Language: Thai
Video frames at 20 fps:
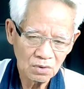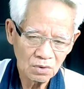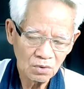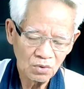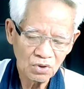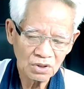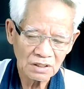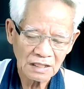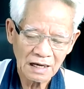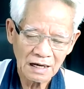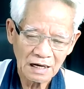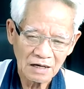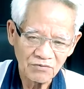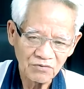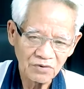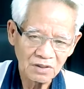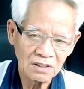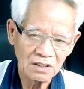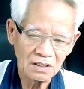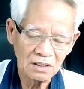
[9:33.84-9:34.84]
ลุงก็ถาม
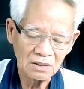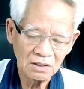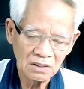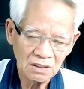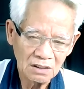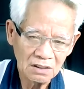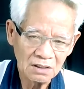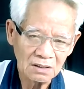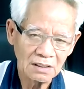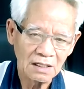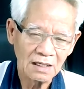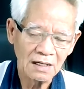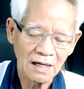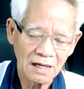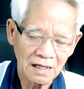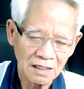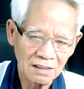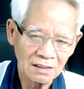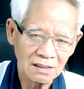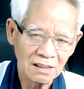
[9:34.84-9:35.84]
ว่าดีขึ้นหรือยังหา
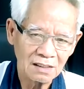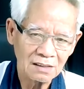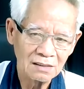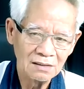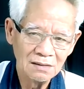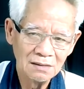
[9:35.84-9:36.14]
ยหรือยัง